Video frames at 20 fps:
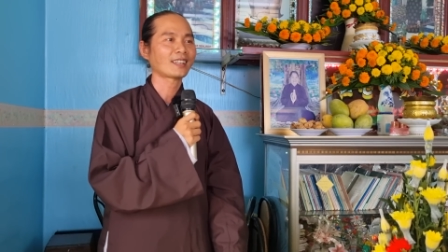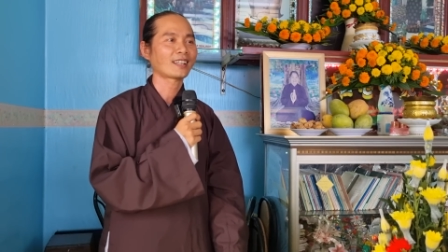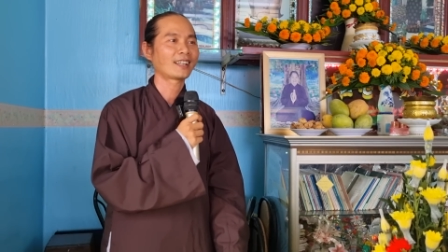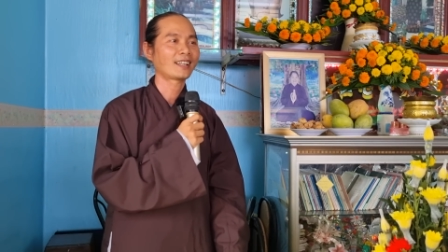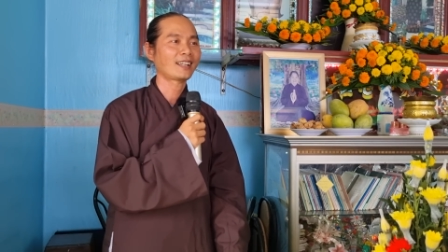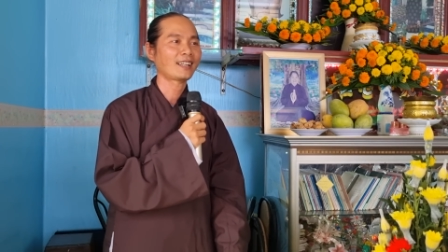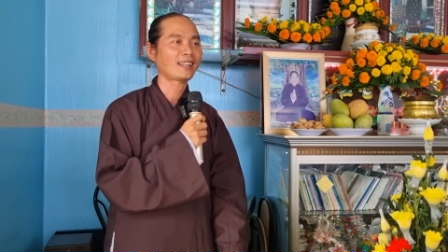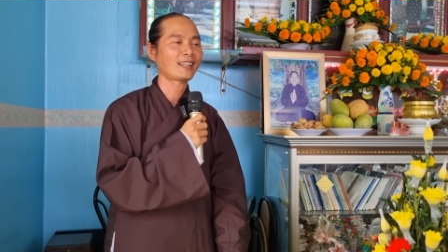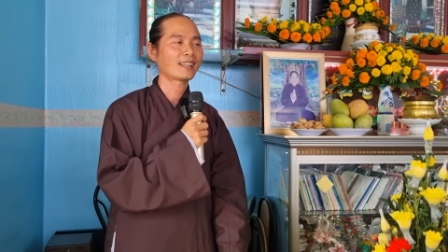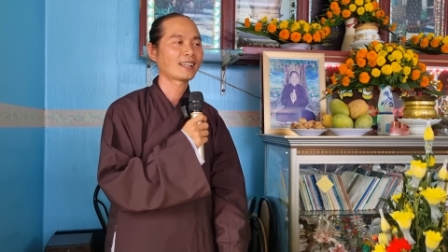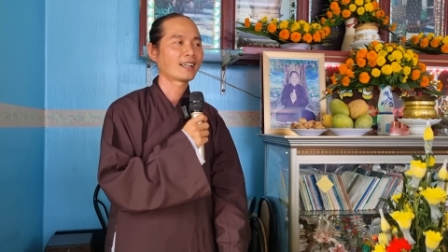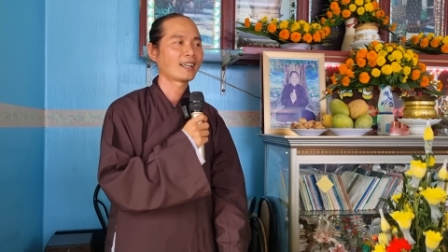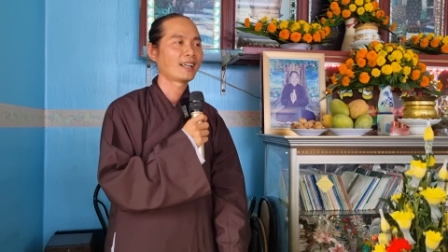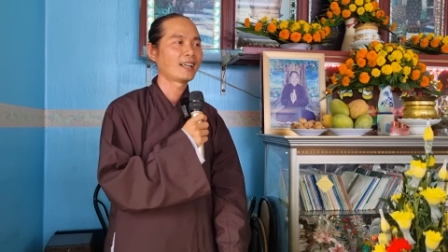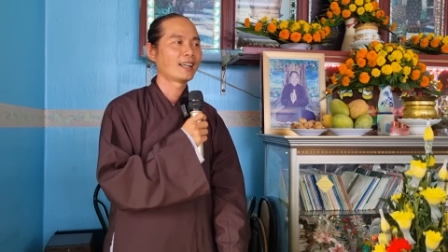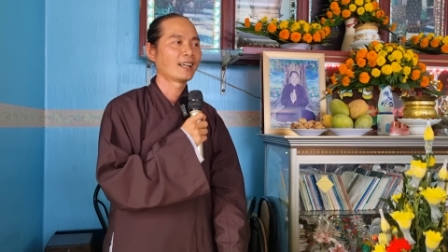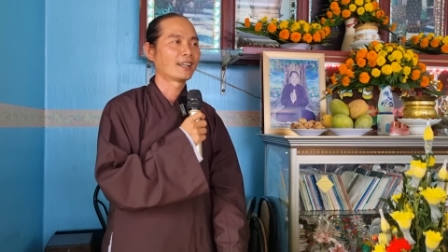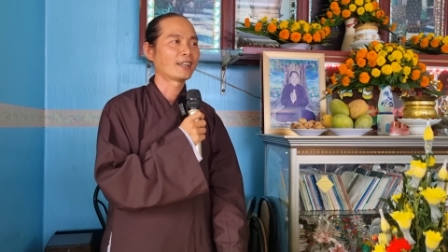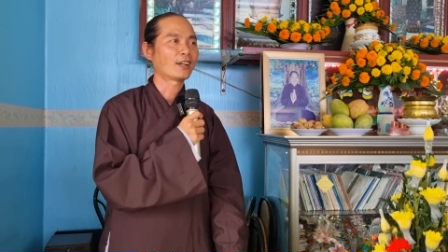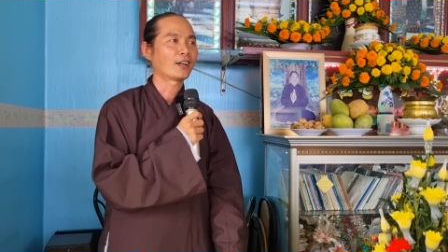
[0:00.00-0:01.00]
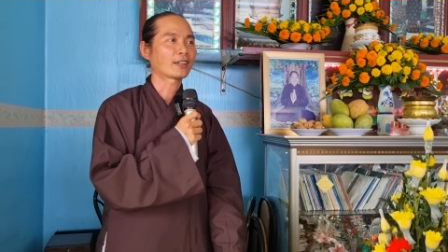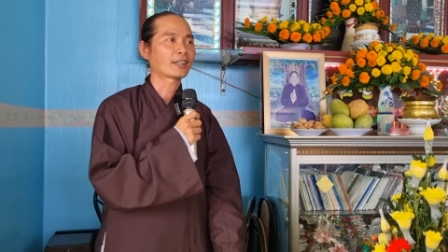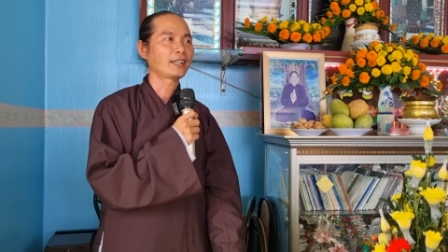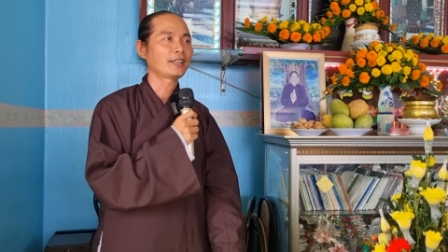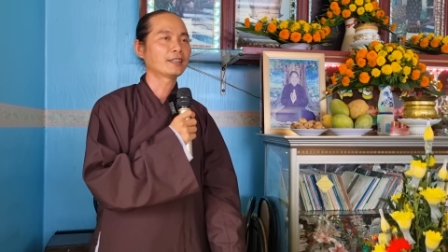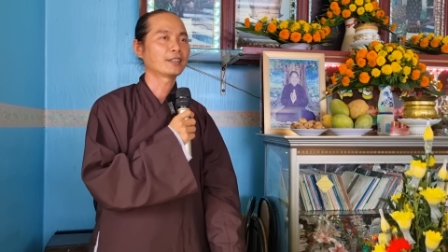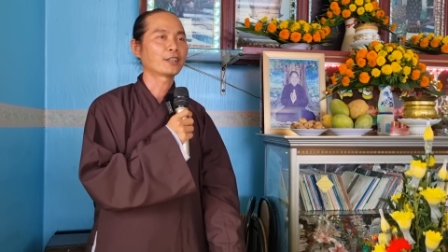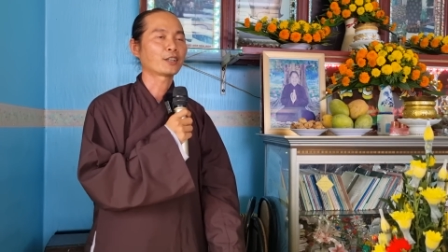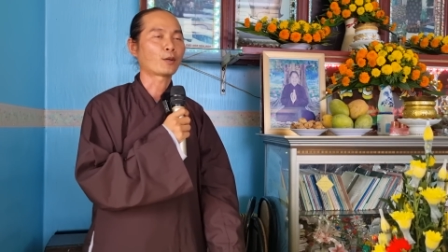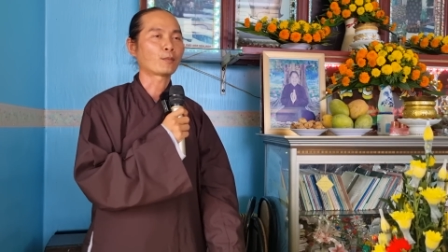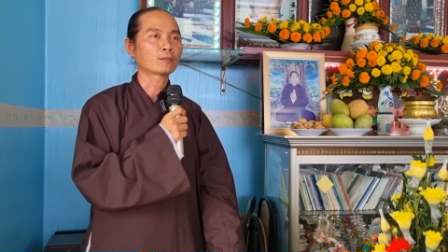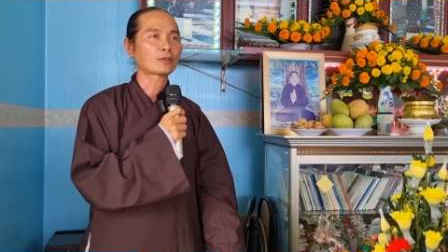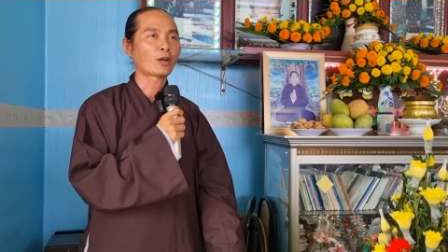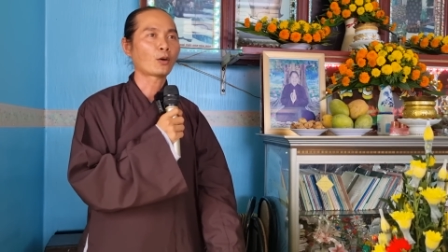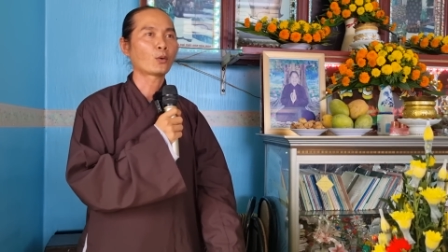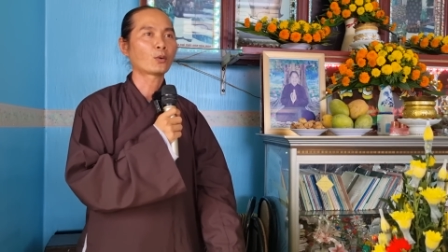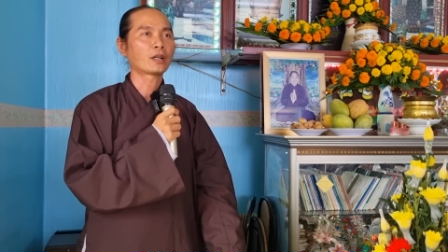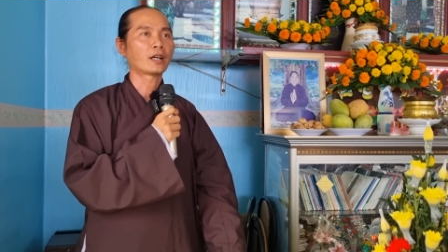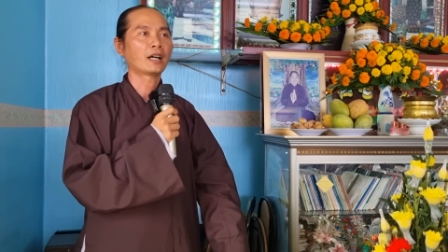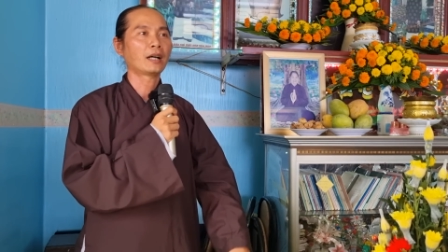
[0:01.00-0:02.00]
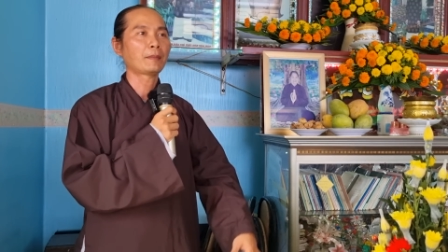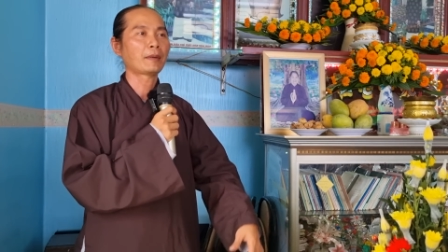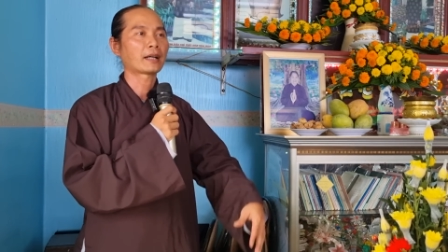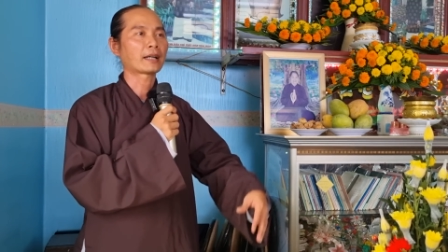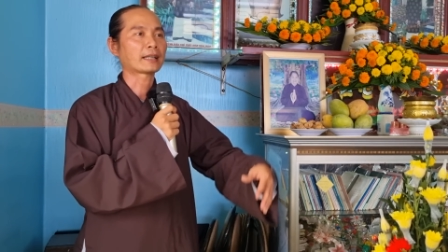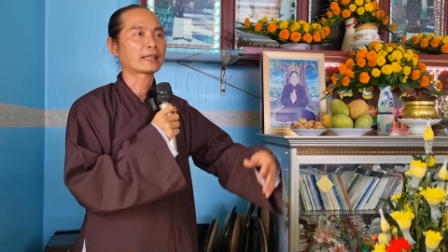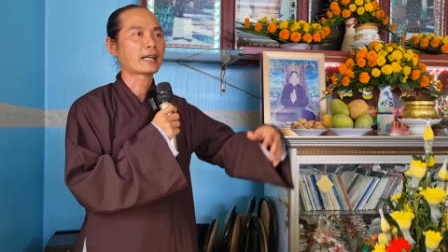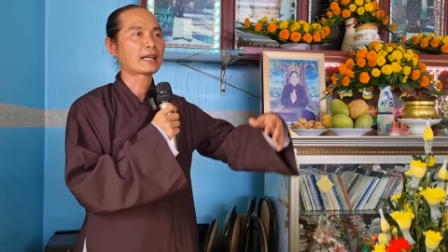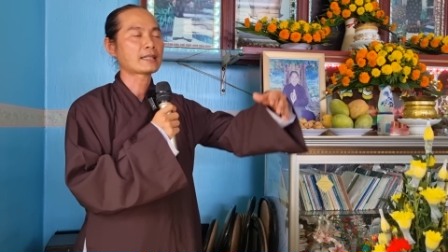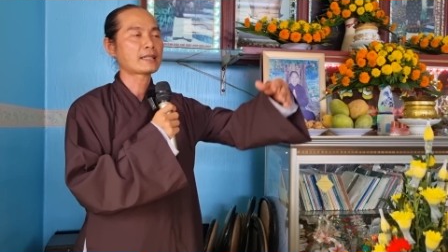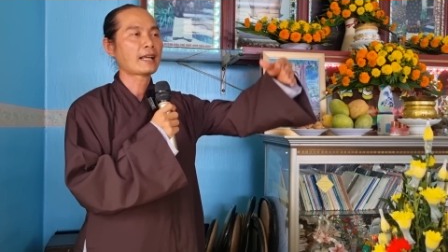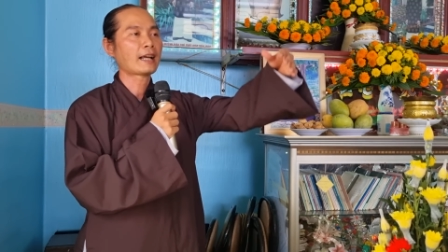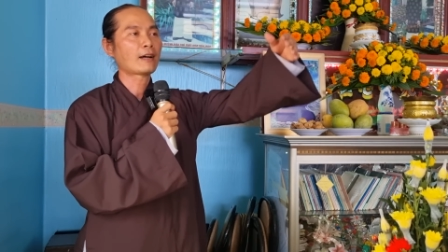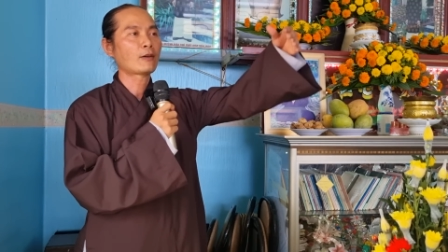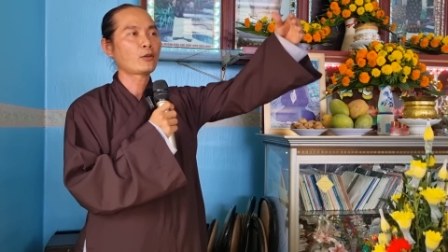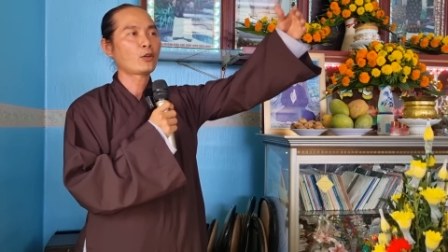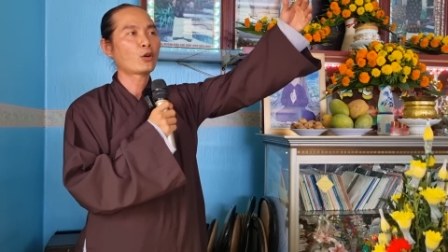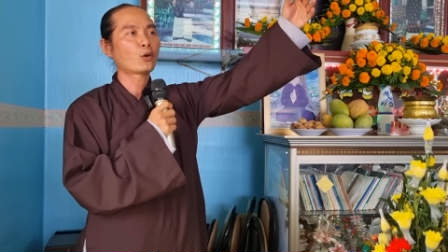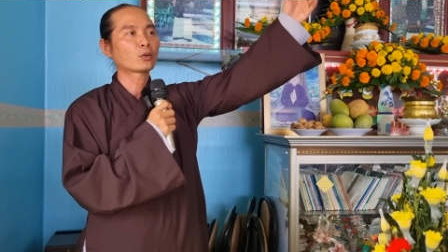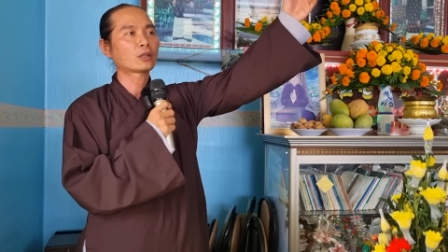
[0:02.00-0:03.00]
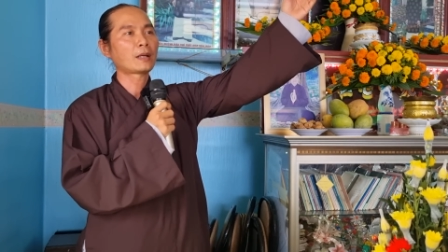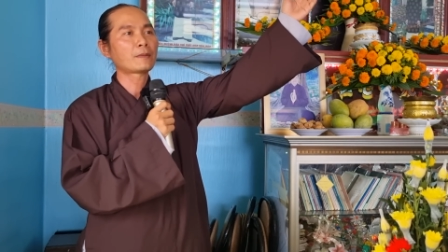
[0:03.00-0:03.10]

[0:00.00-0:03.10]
À, rồi cái người cũng tu nữa mà người ta giao du